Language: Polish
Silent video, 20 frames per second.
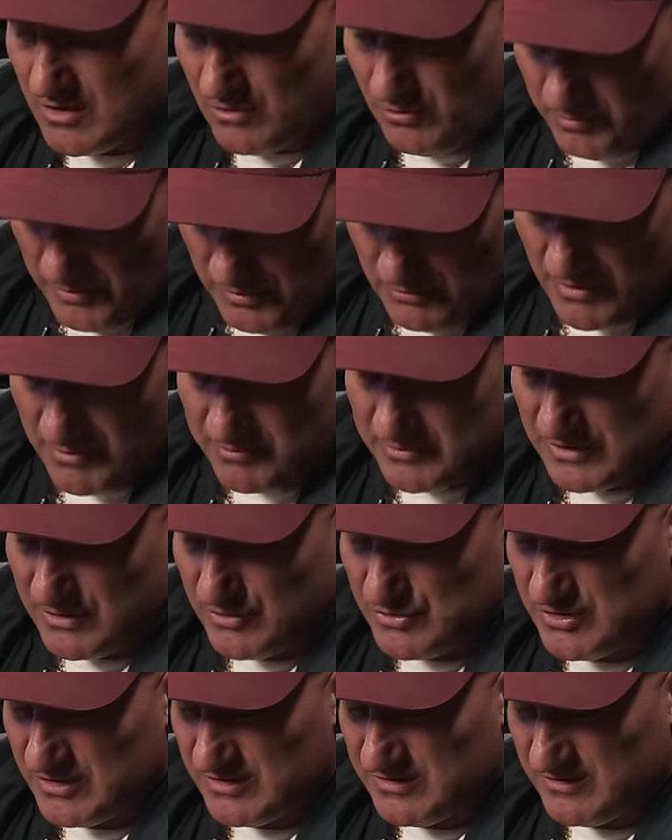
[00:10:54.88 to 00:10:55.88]
lubiłem, tylko
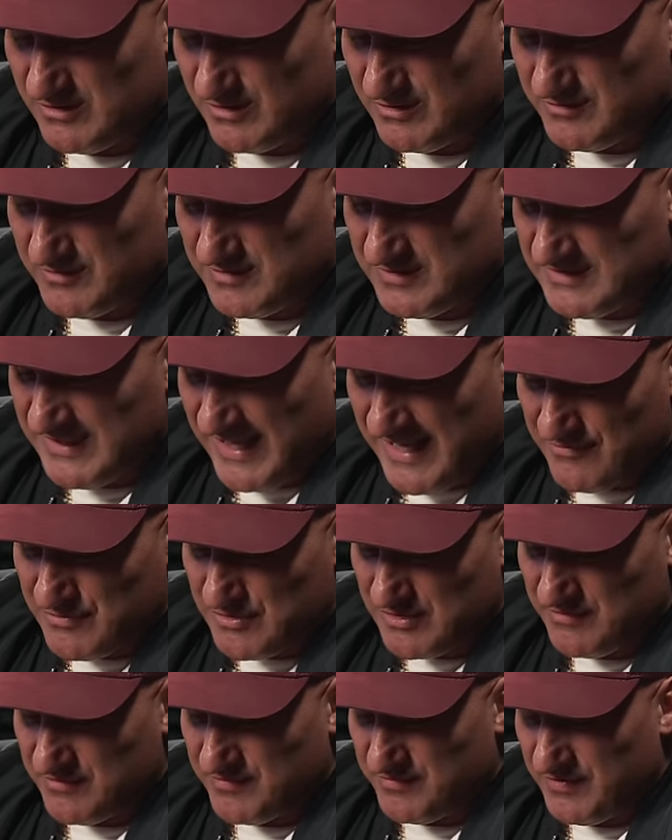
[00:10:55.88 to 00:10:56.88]
że to
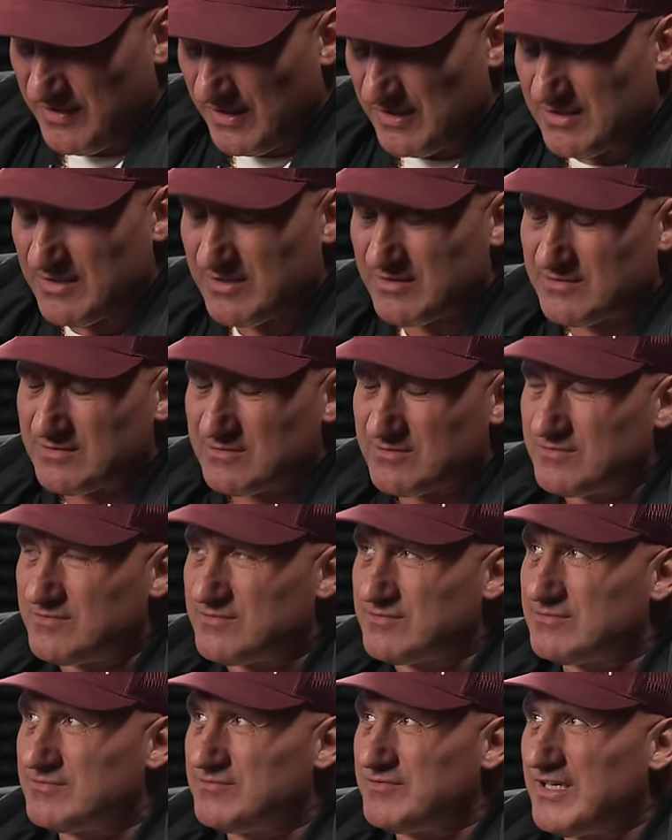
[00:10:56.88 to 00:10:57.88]
zawsze wiele,
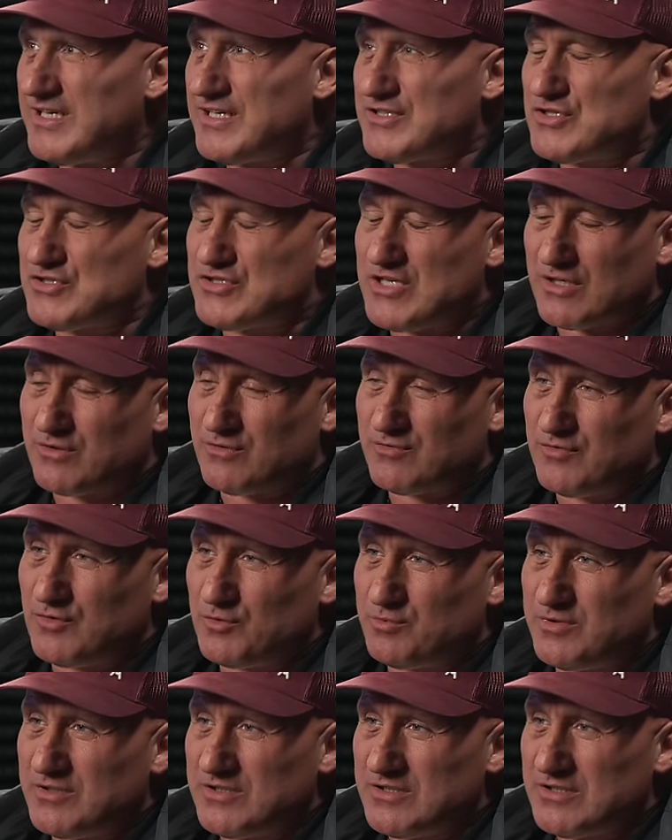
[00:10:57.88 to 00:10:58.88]
wiele dzieciaków
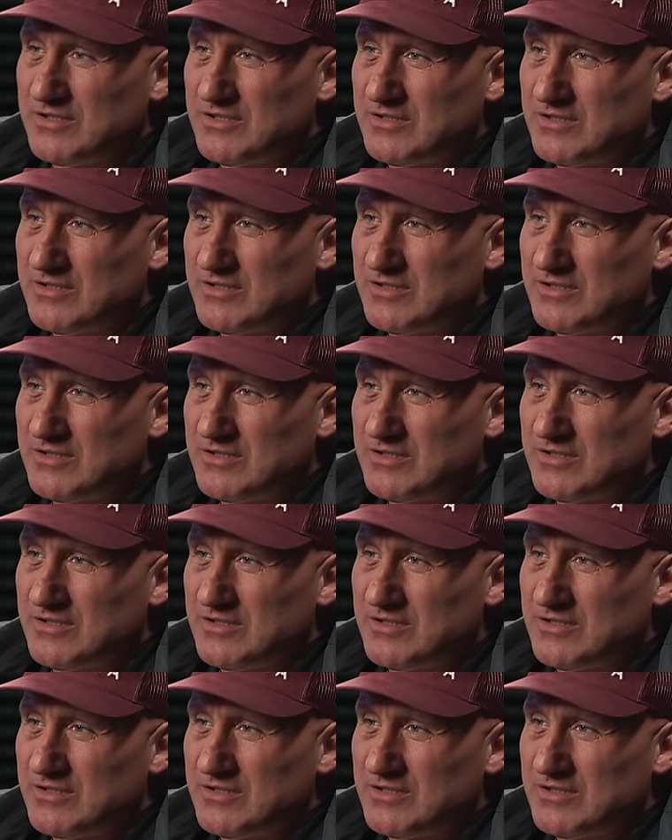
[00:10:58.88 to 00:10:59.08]
lubi